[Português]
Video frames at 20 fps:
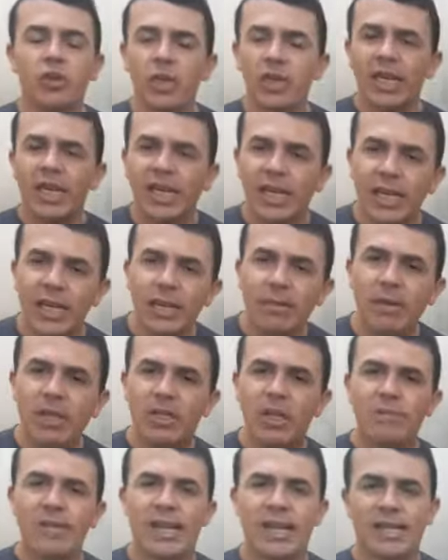Olha, crime
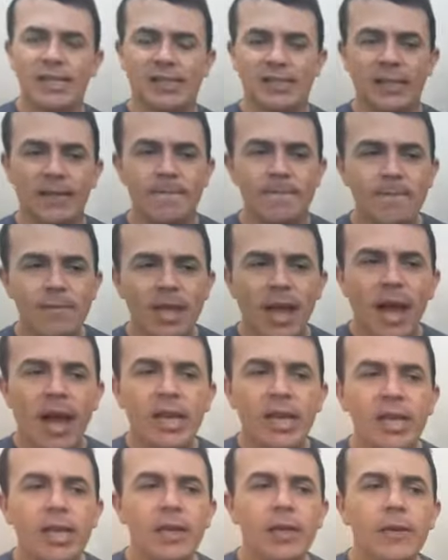de ameaça
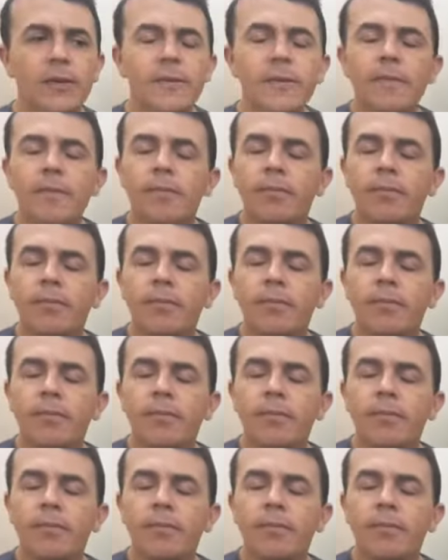ali